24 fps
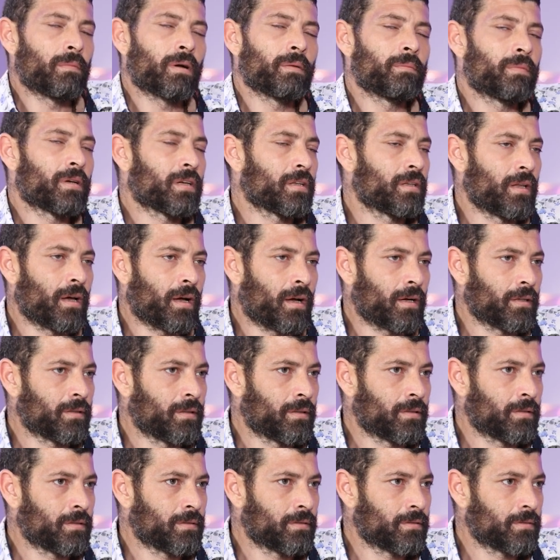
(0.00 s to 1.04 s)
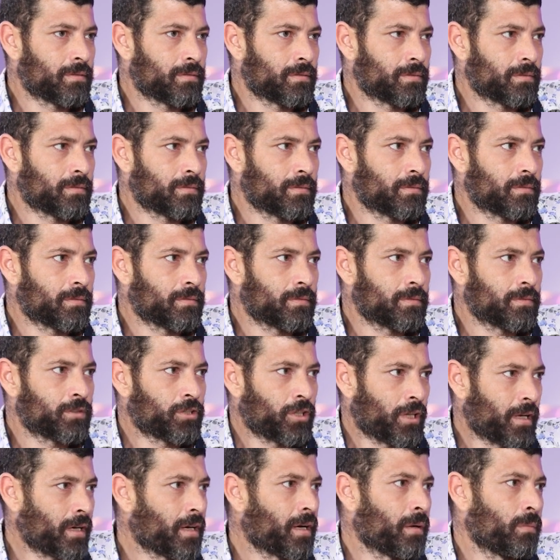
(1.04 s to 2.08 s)
انا ما برد على حدا
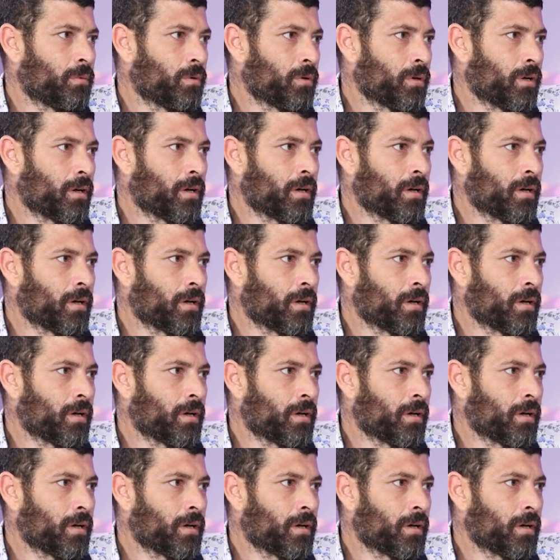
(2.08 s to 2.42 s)
جرب كيف